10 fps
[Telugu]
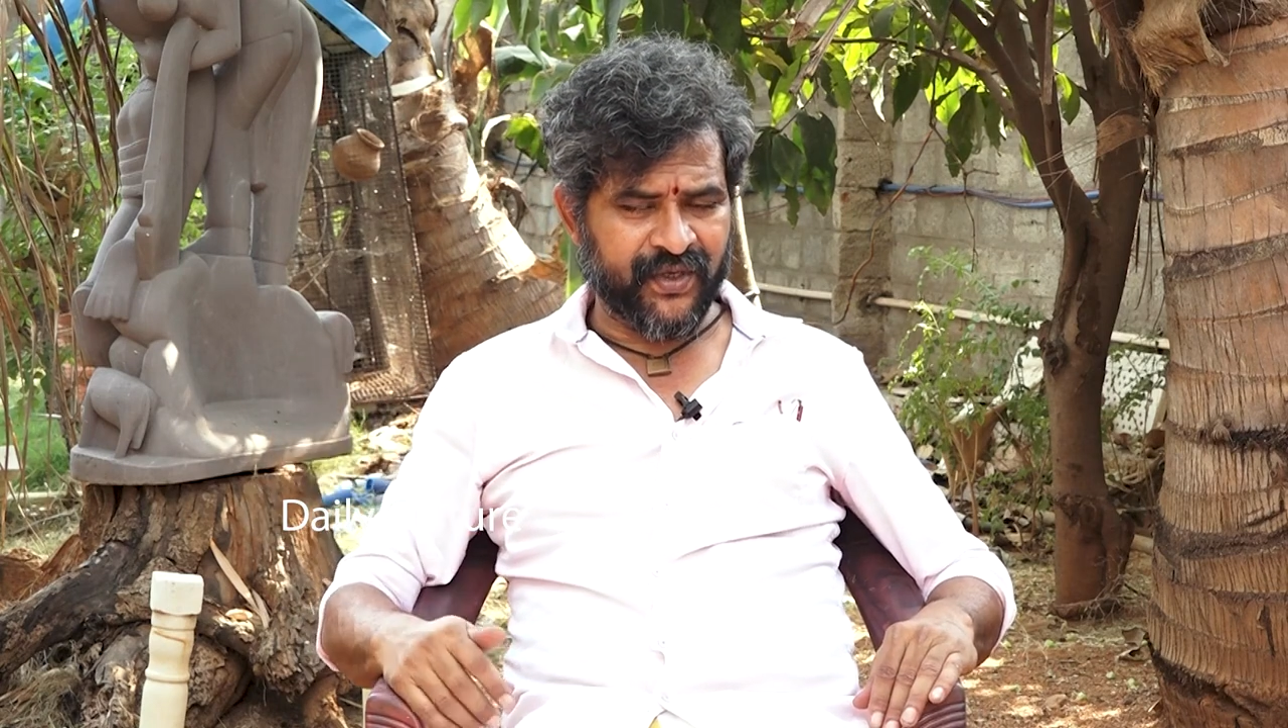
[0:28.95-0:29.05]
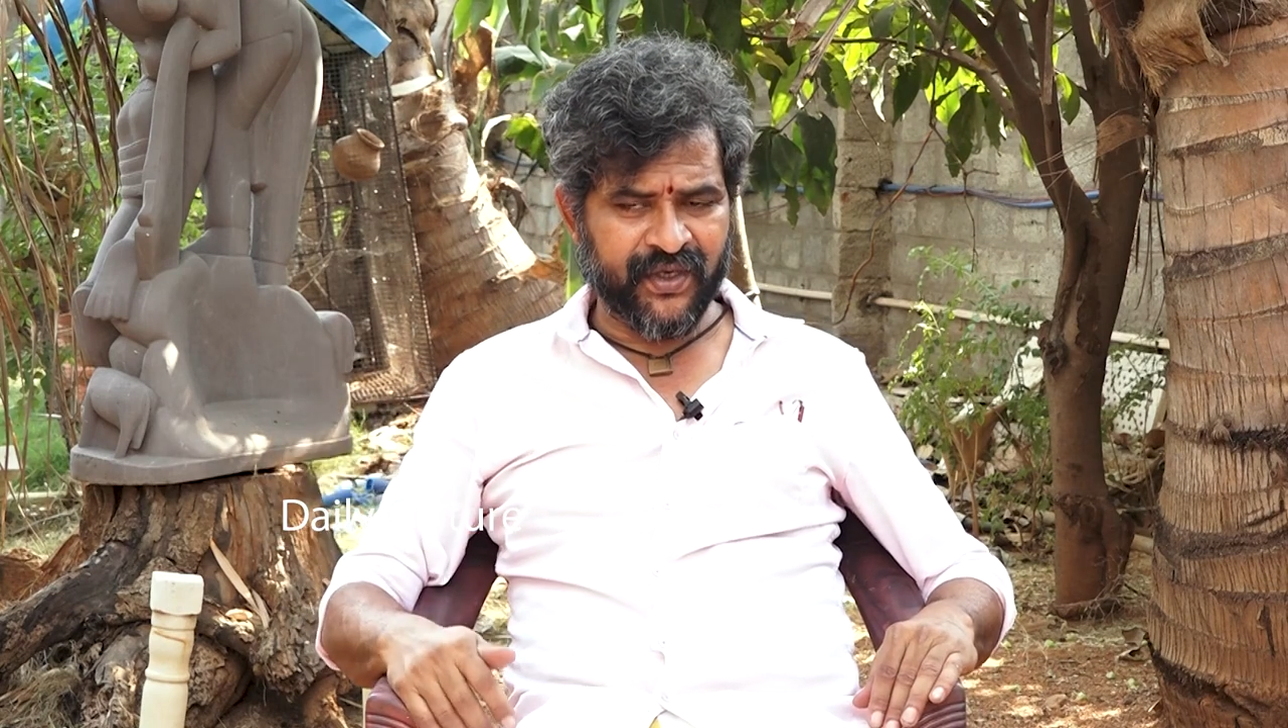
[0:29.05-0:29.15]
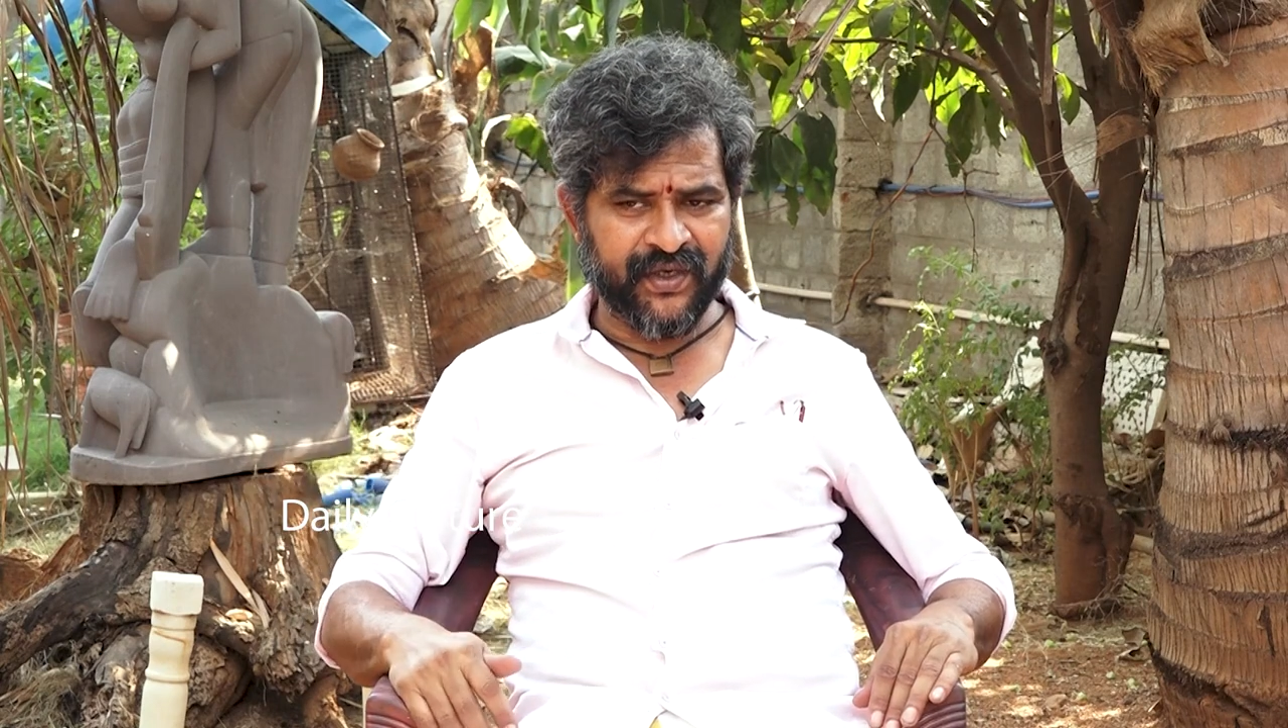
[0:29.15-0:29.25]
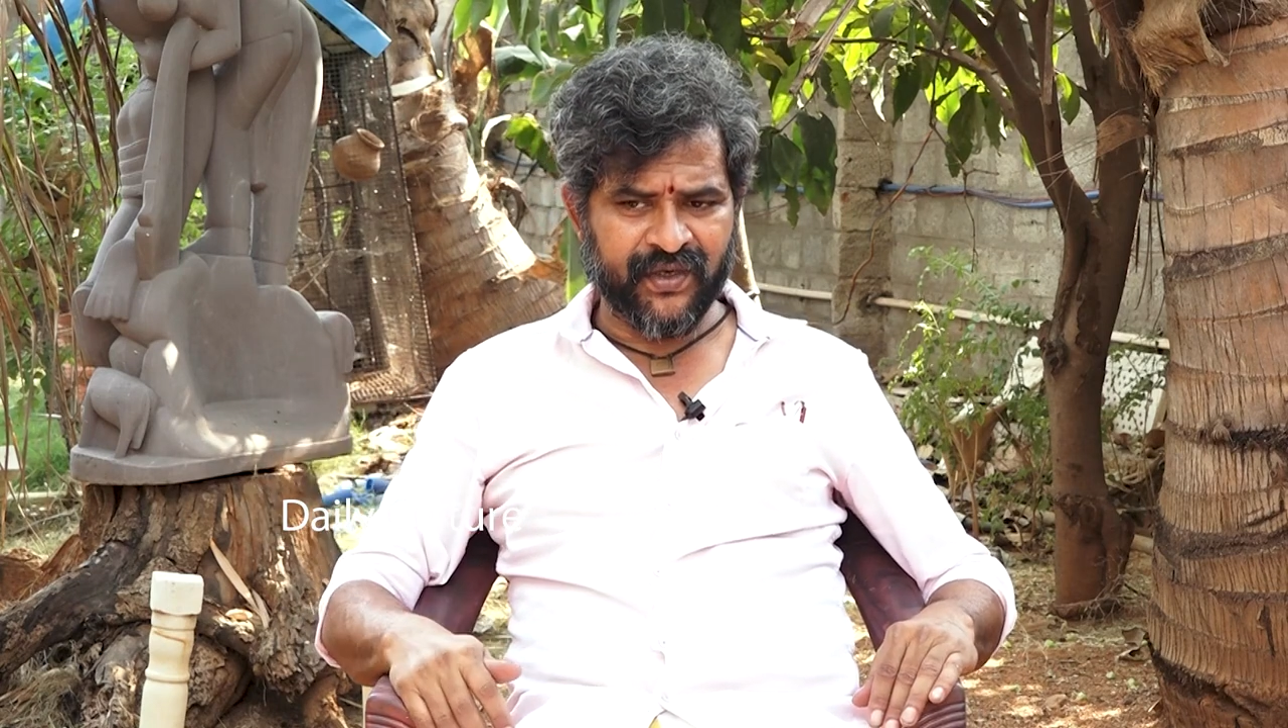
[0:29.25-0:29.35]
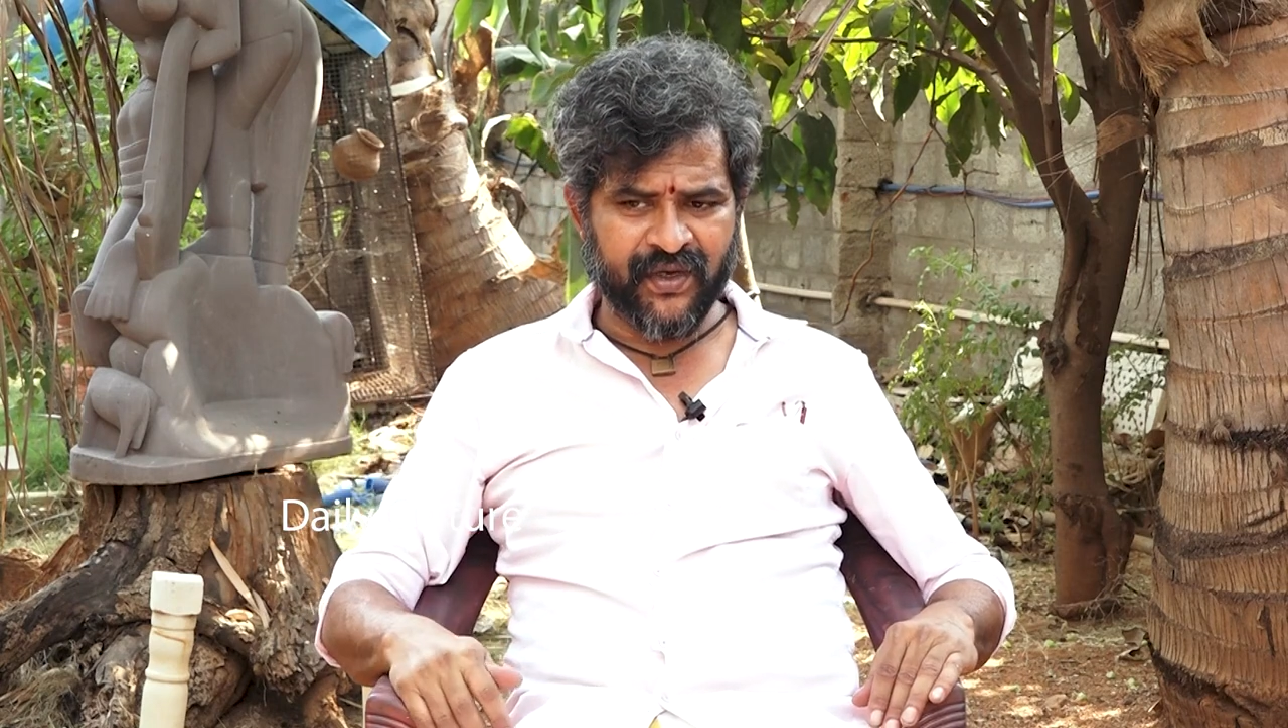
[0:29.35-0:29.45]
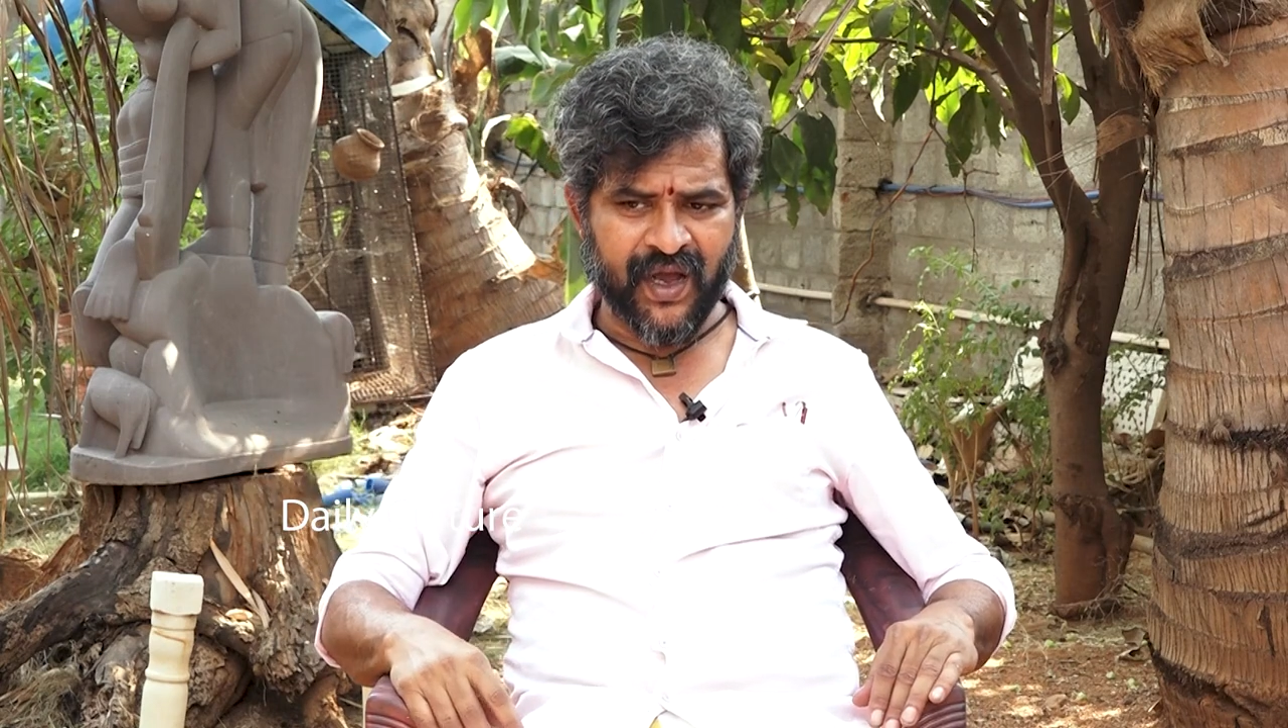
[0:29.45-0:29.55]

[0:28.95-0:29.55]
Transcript: ఉంది అని